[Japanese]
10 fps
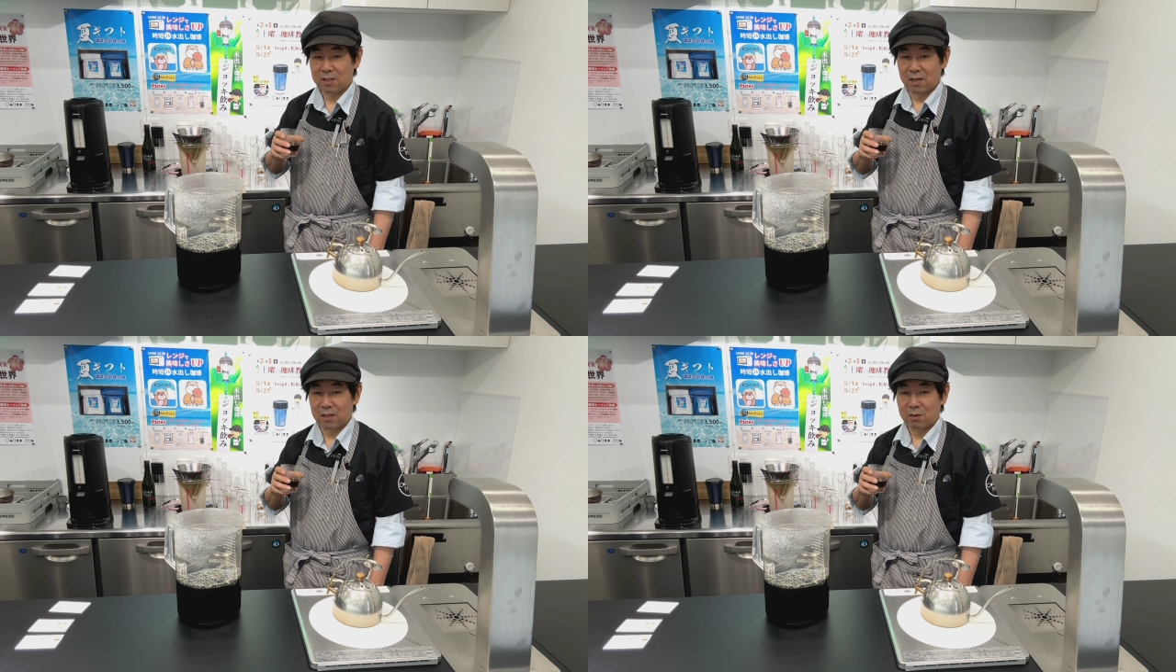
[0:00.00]

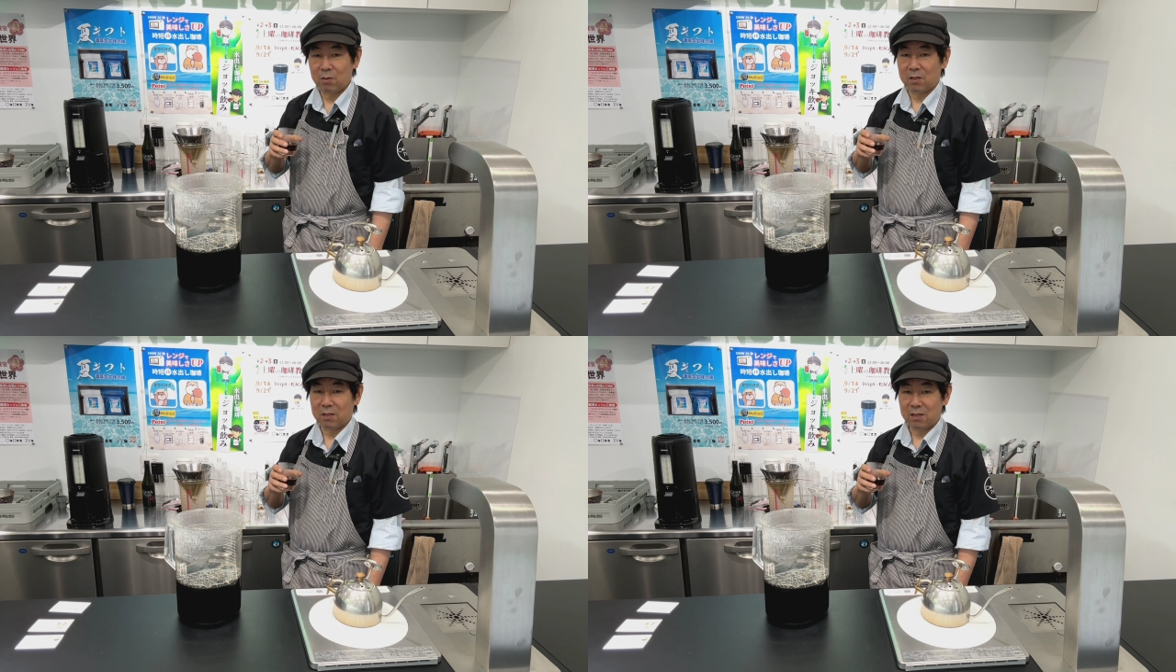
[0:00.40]
た人
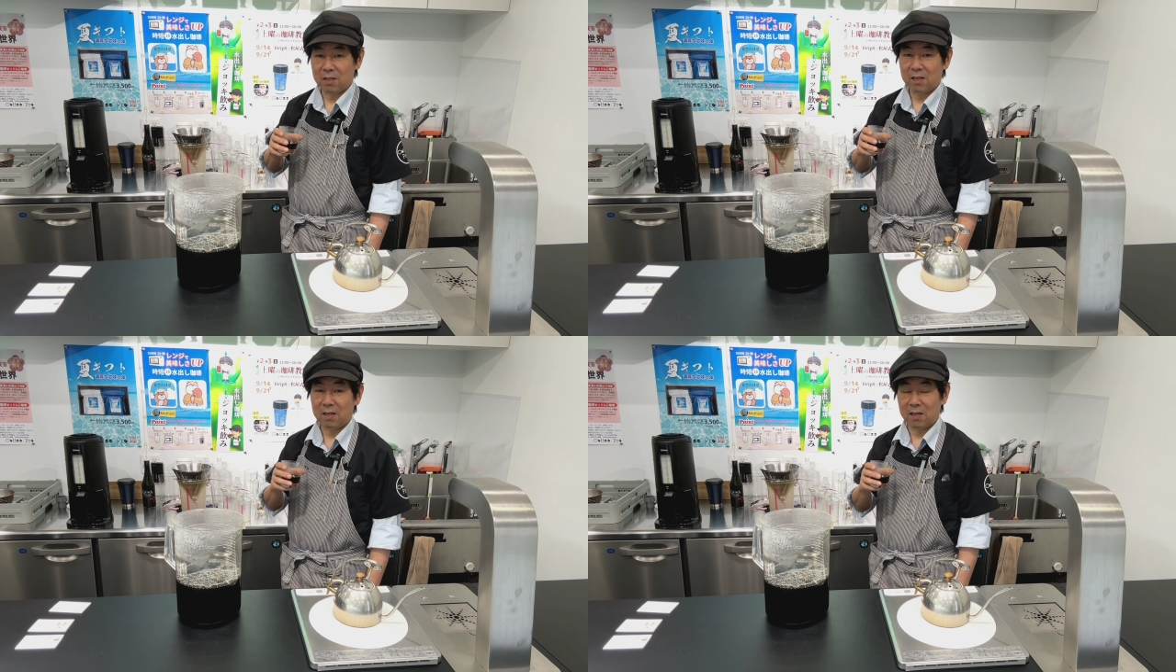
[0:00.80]
はです
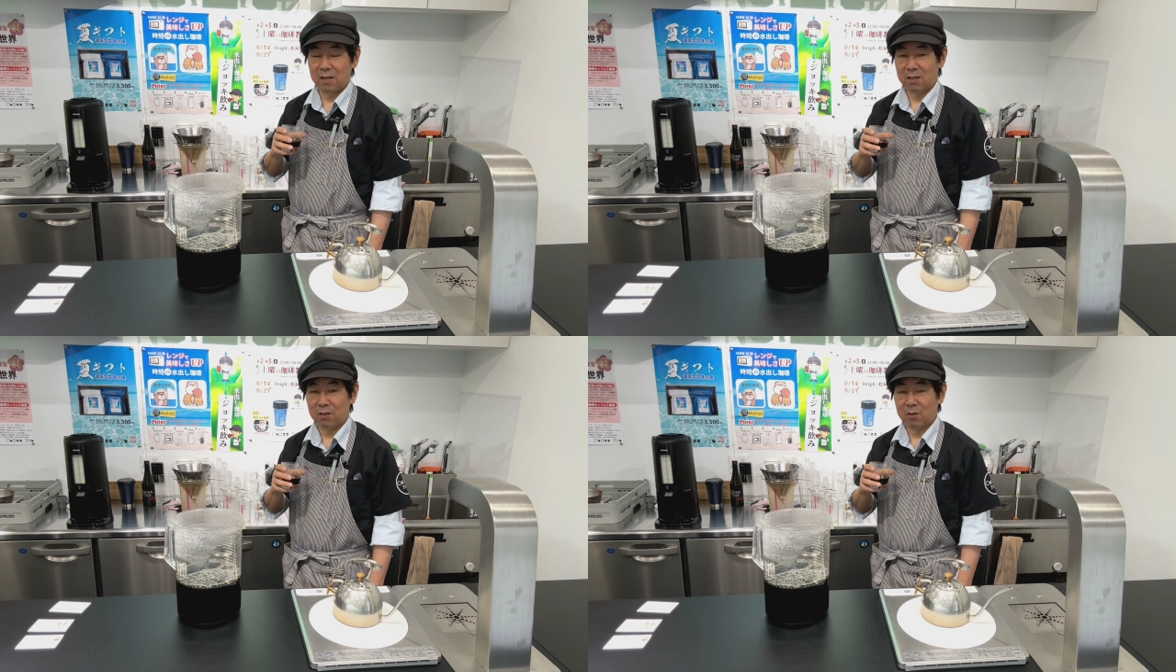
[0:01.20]
ね、
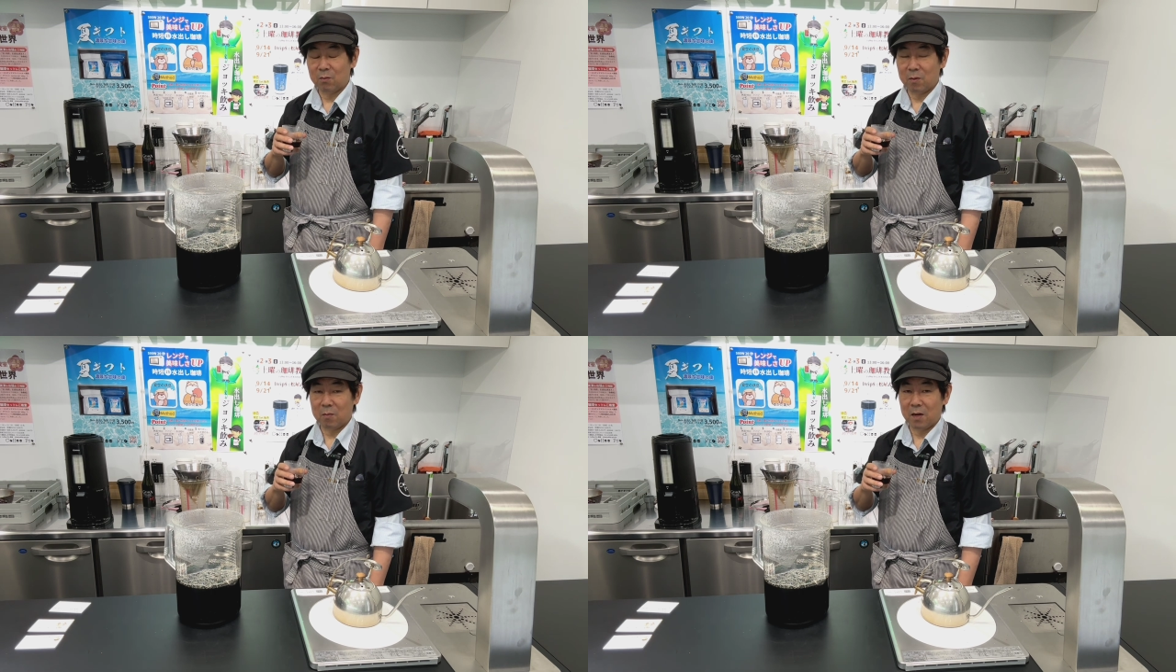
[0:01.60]
えー、その
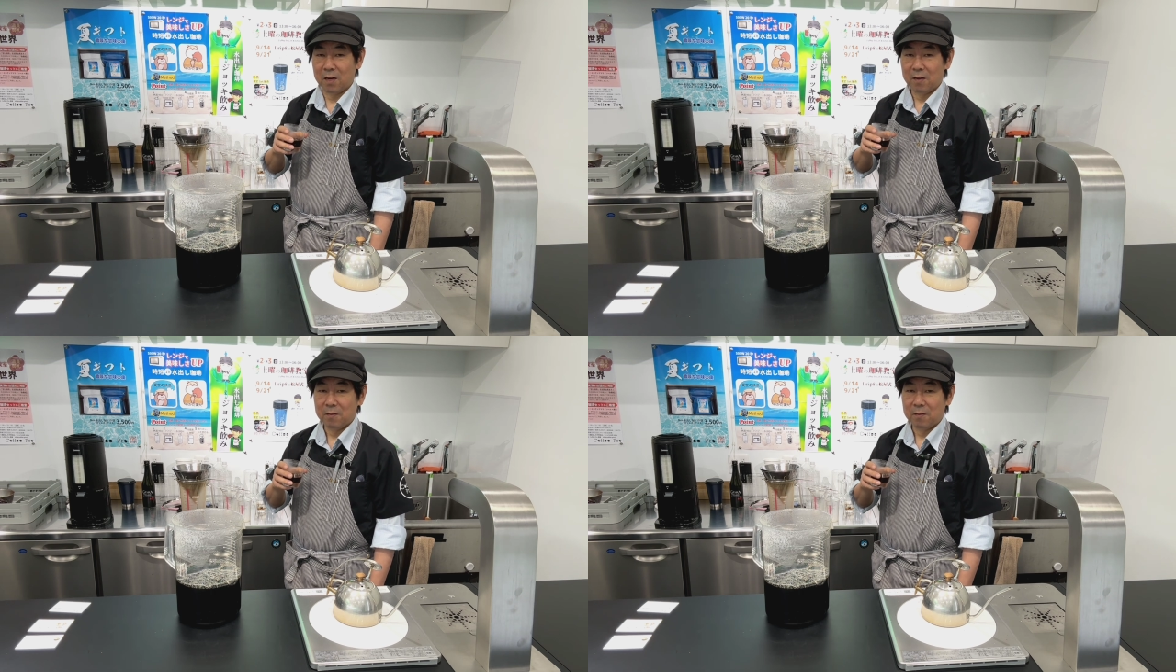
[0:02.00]
まま、